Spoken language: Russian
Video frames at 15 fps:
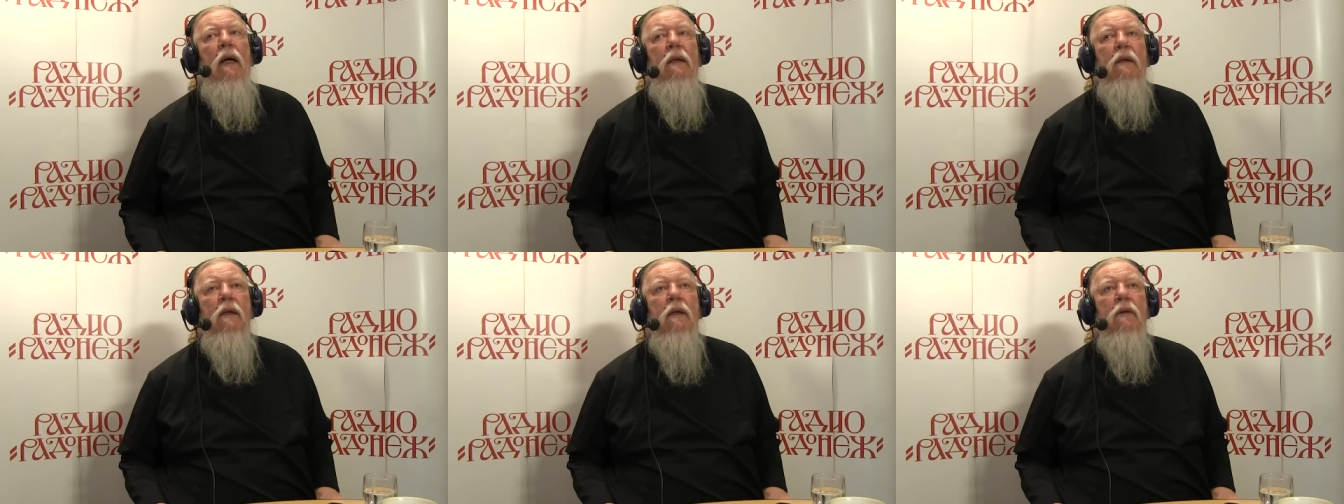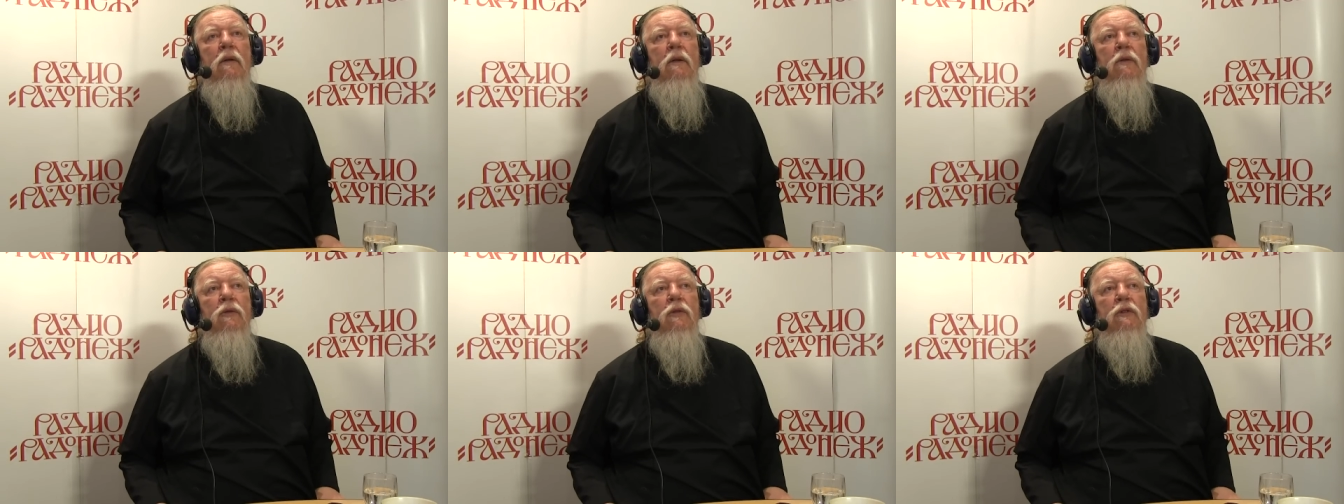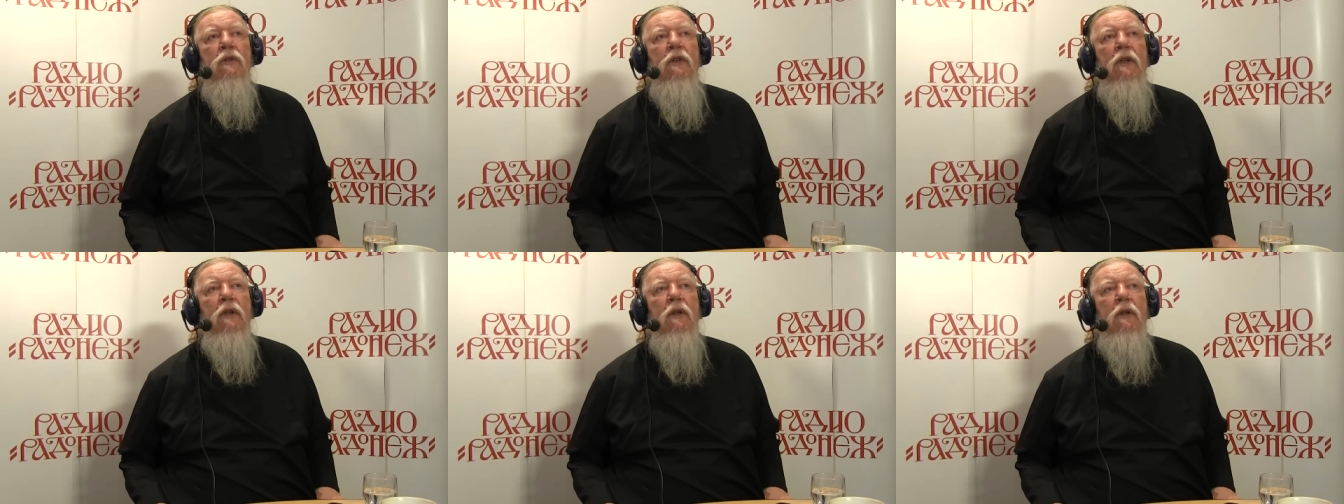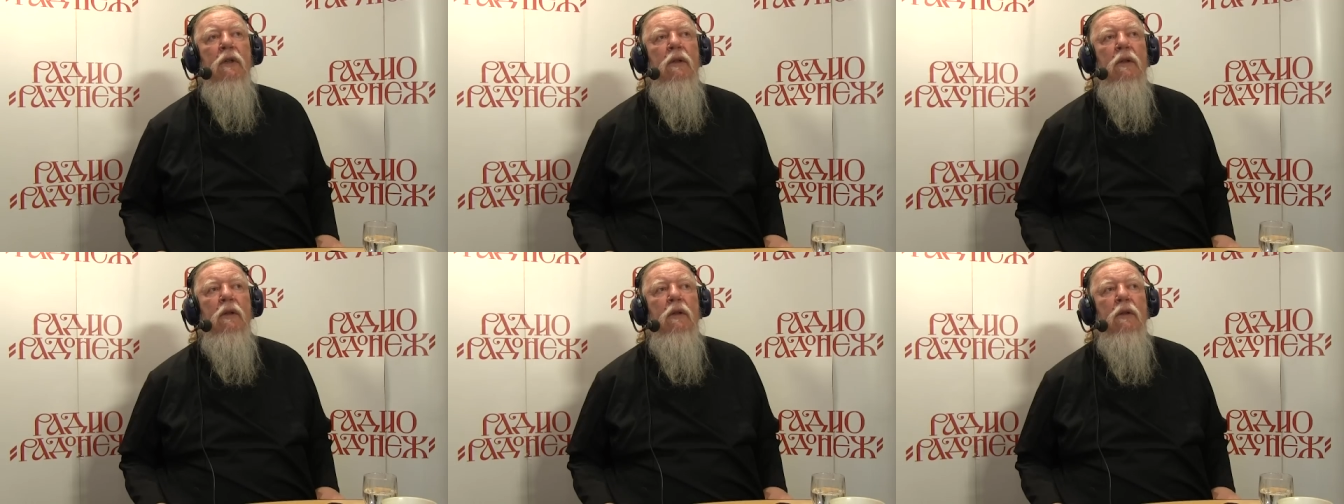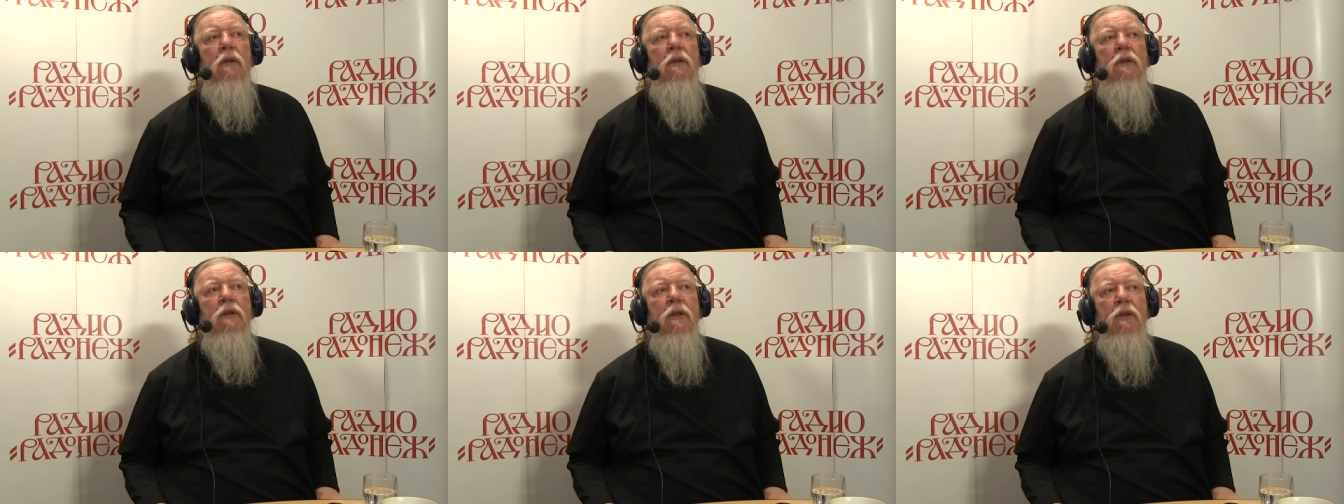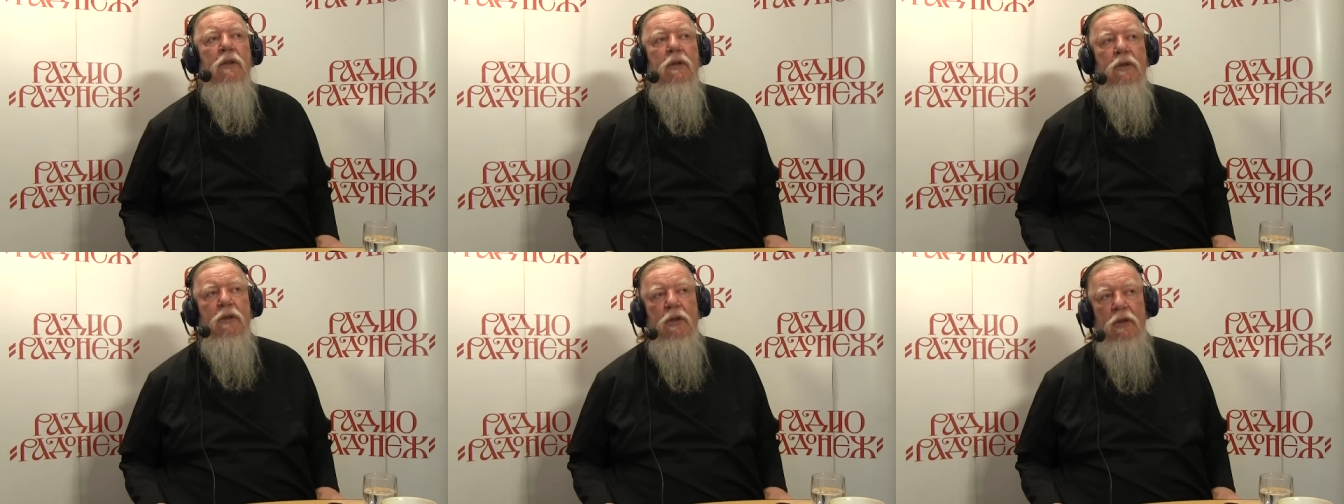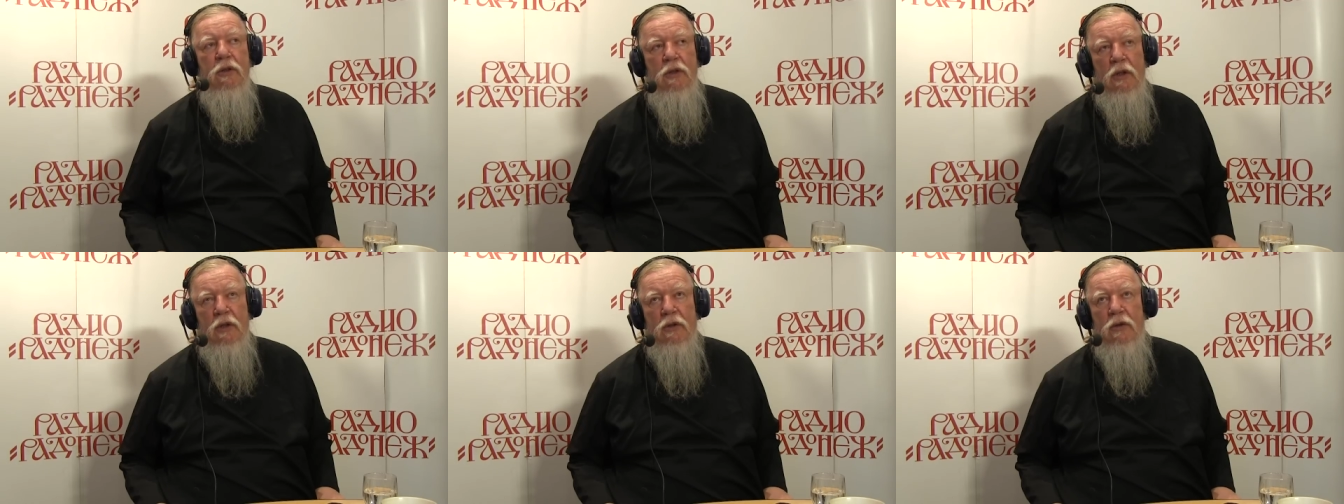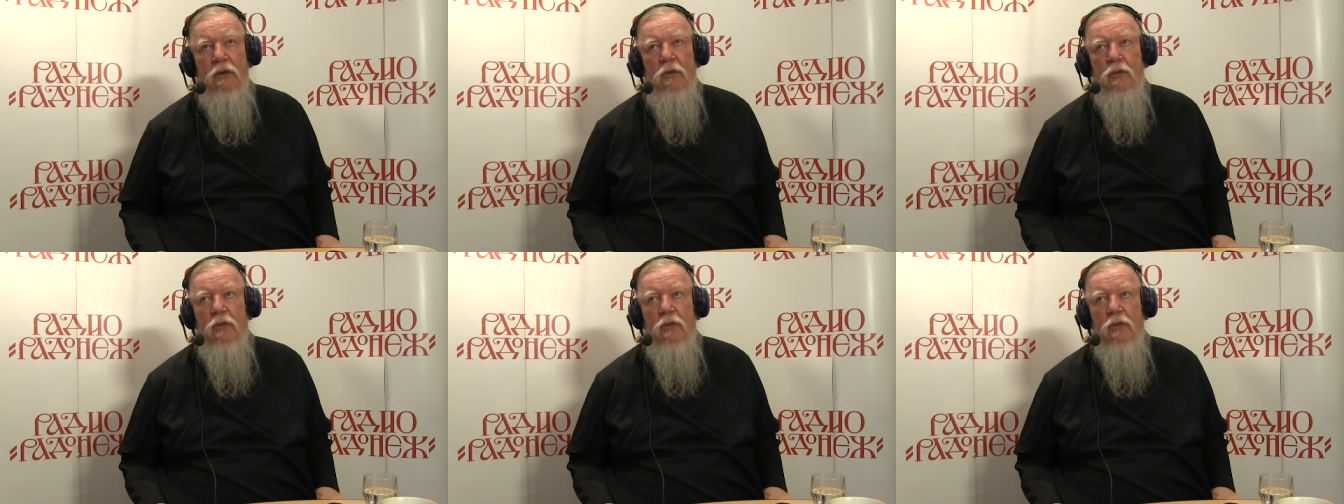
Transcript: Она говорит, вот ты сейчас